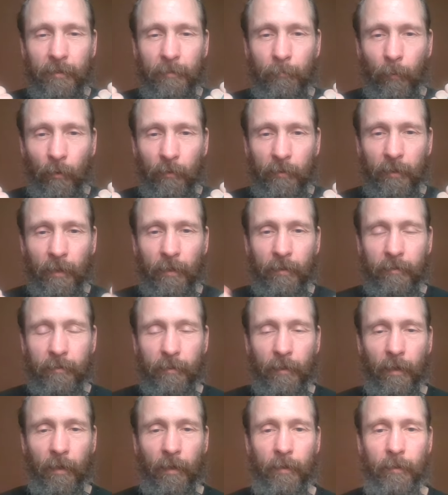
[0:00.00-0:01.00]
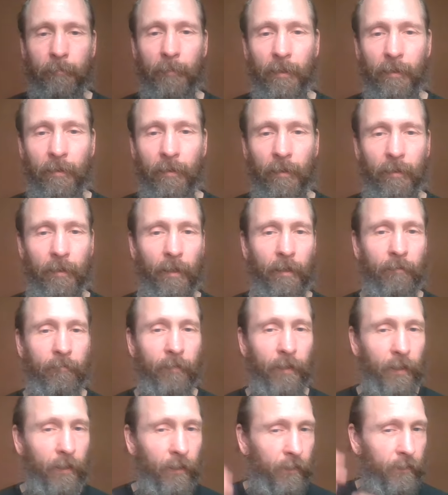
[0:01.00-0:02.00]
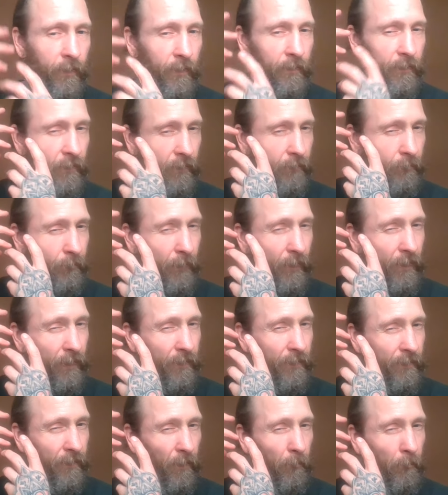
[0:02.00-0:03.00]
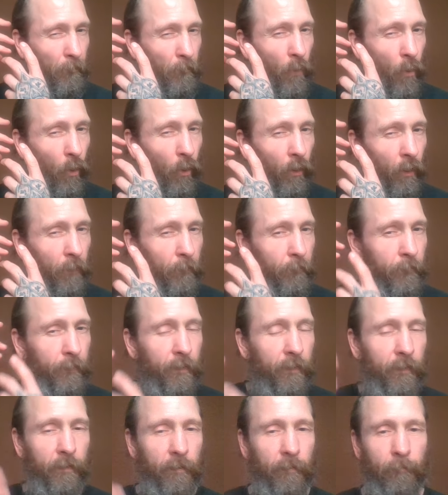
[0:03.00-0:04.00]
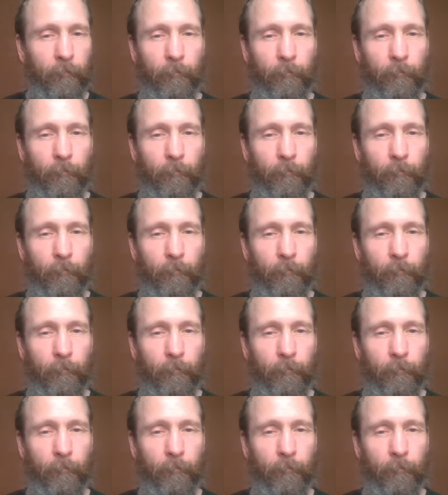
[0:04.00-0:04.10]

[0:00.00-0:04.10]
Potenzial im Inneren entwickelt, dass es mich zermürbt?